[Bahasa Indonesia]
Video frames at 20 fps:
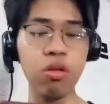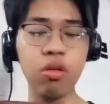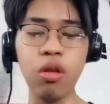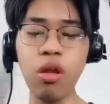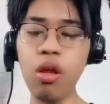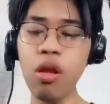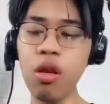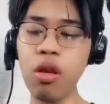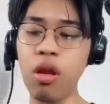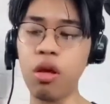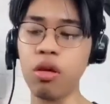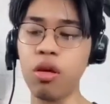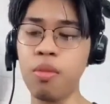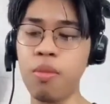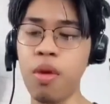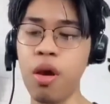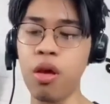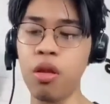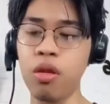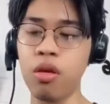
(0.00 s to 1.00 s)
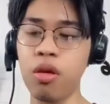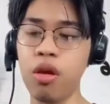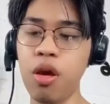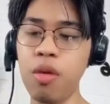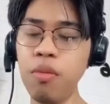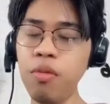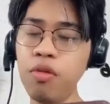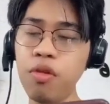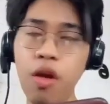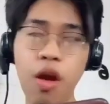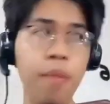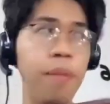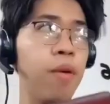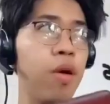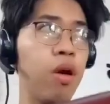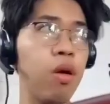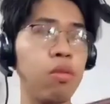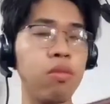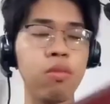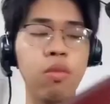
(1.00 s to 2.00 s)
Ini lagi main game siapa
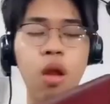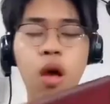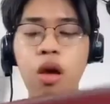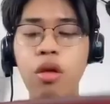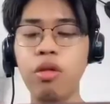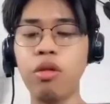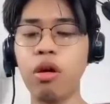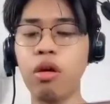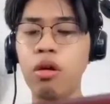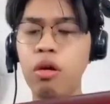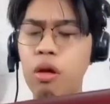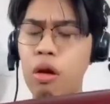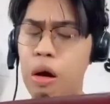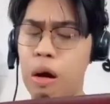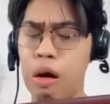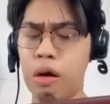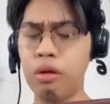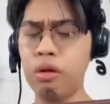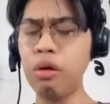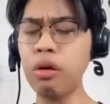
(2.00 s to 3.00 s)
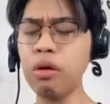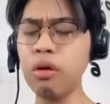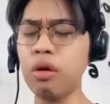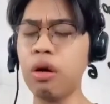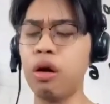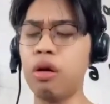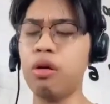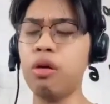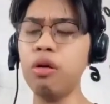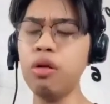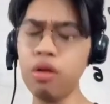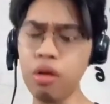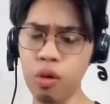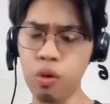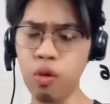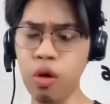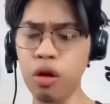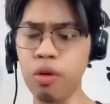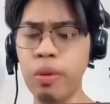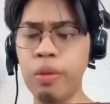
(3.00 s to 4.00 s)
yang belajar? Enggak ada, enggak ada. Ini
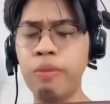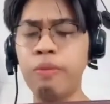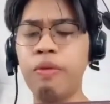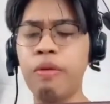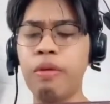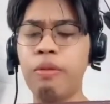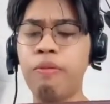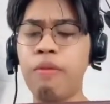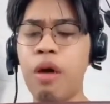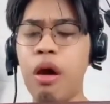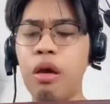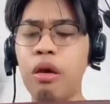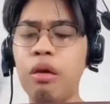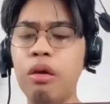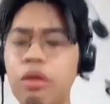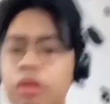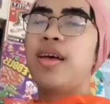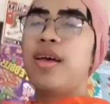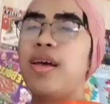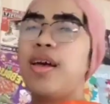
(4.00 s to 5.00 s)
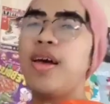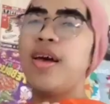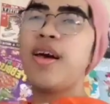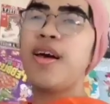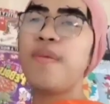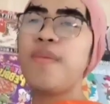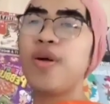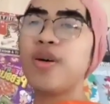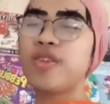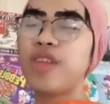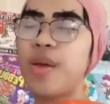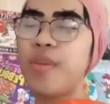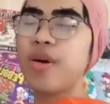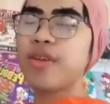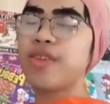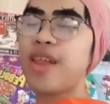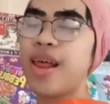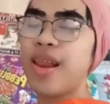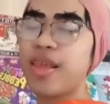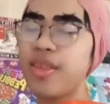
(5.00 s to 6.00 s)
aku lagi main Free Fire. Ah, baguslah,
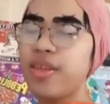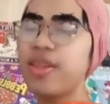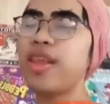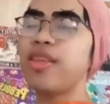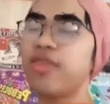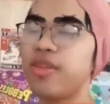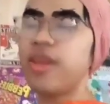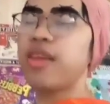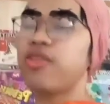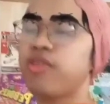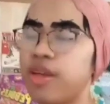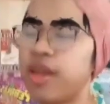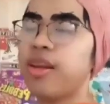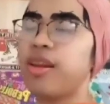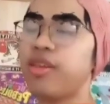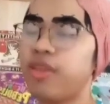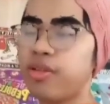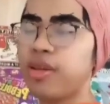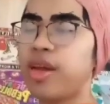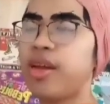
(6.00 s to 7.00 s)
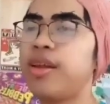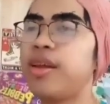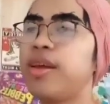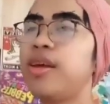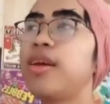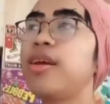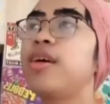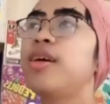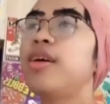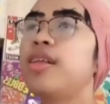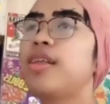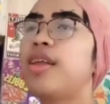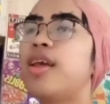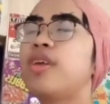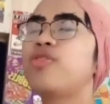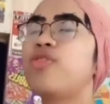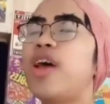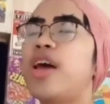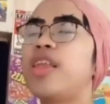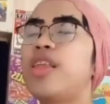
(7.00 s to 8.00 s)
baguslah. Lanjut, lanjut, lanjutkan, lanjutkan. Tenang
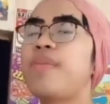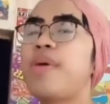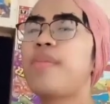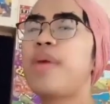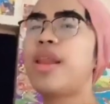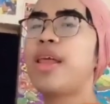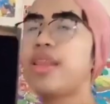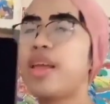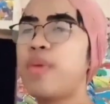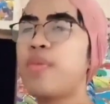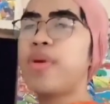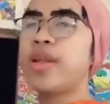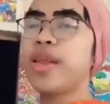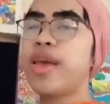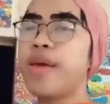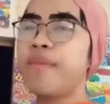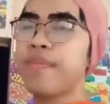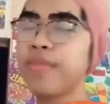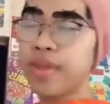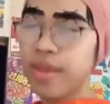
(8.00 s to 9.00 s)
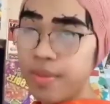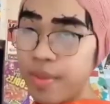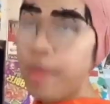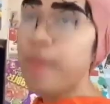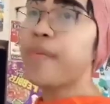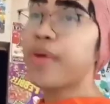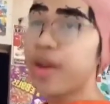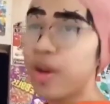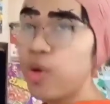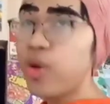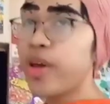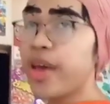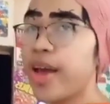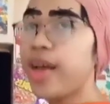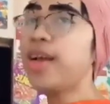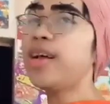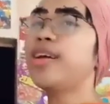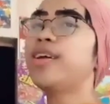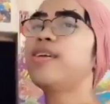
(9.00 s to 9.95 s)
sudah hati mama lihat kamu main game. Mama pergi dulu ya.